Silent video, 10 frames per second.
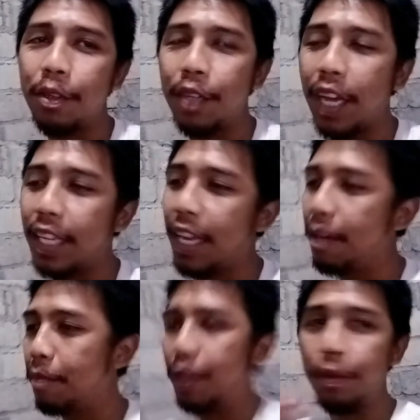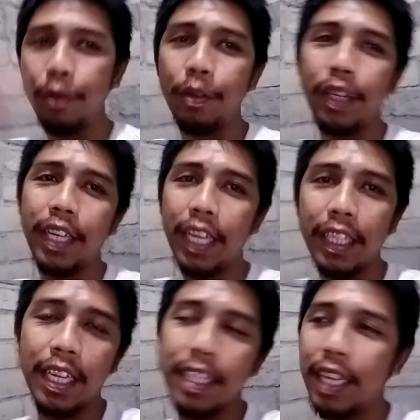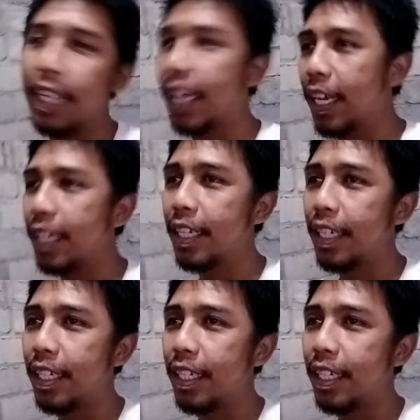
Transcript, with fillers: telah mendukung video saya mendukung